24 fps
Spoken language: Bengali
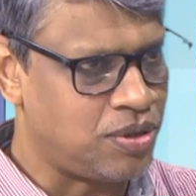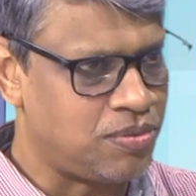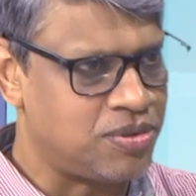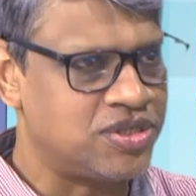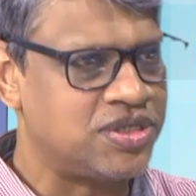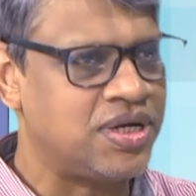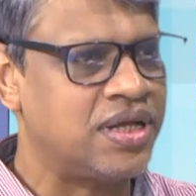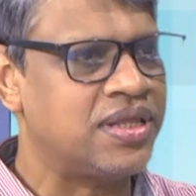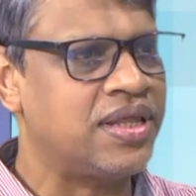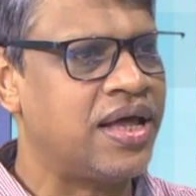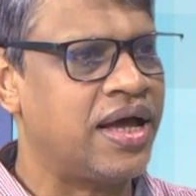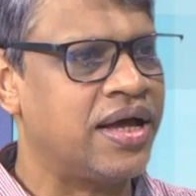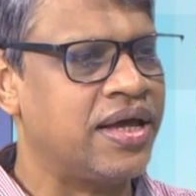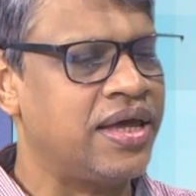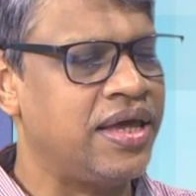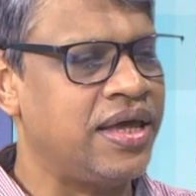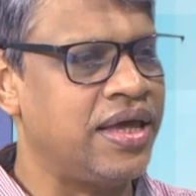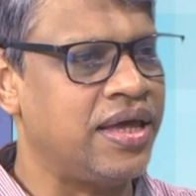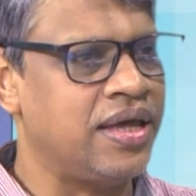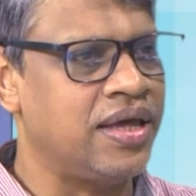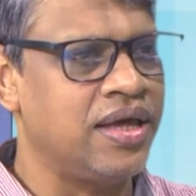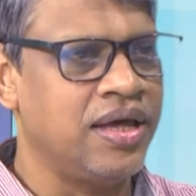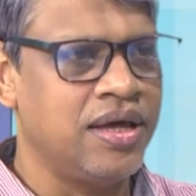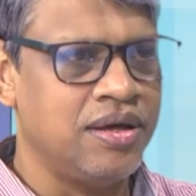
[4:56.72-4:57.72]
সমস্যা থাকে
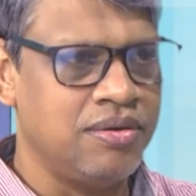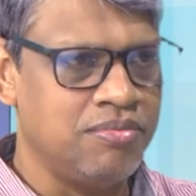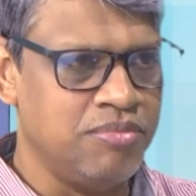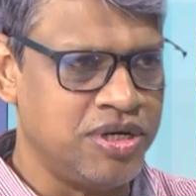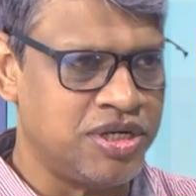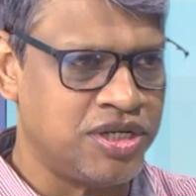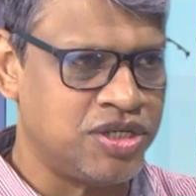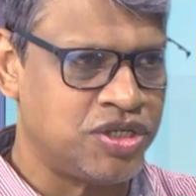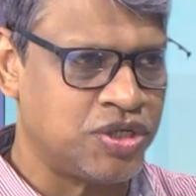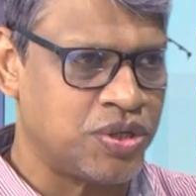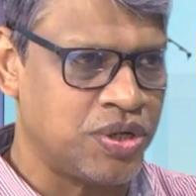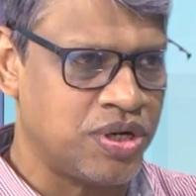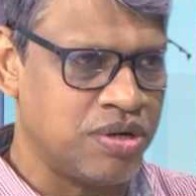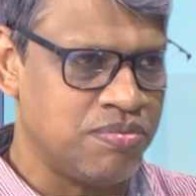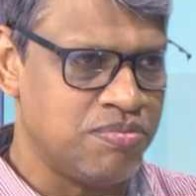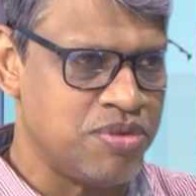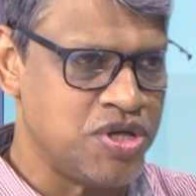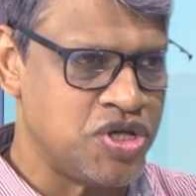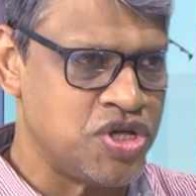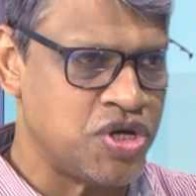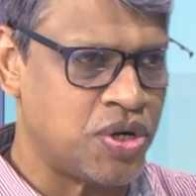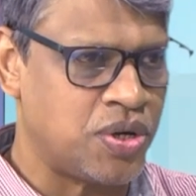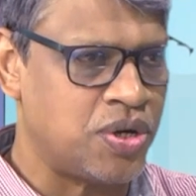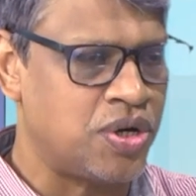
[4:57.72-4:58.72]
বিশেষ করে
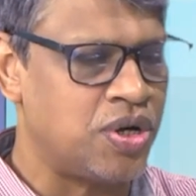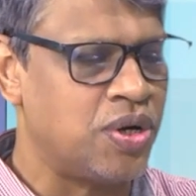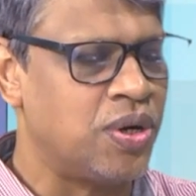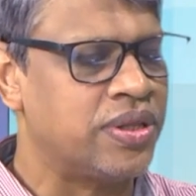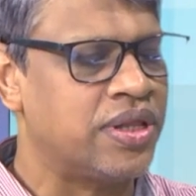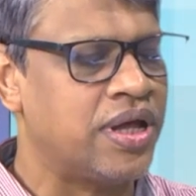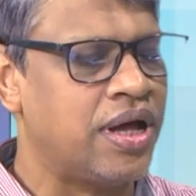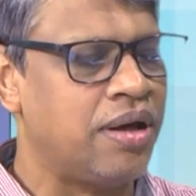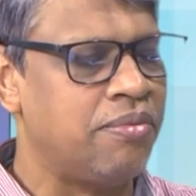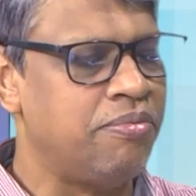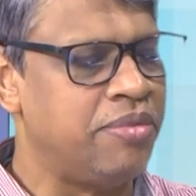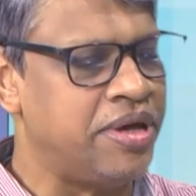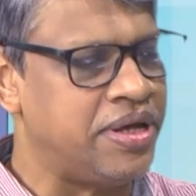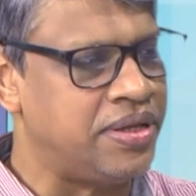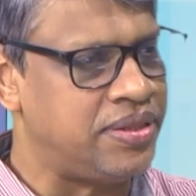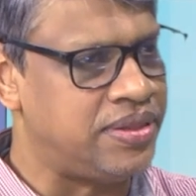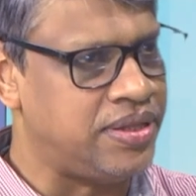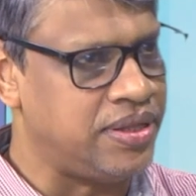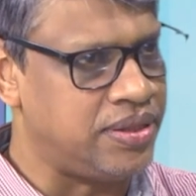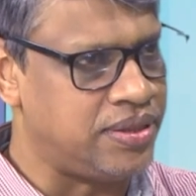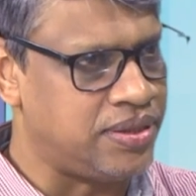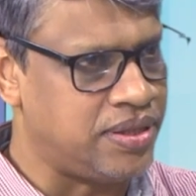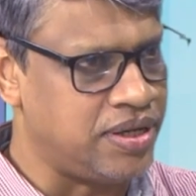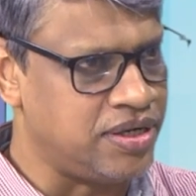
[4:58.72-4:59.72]
বিষণ্নতা
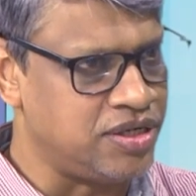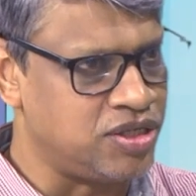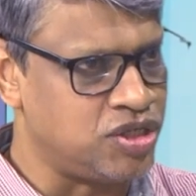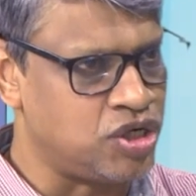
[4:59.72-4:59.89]
ব্যক্তিত্বের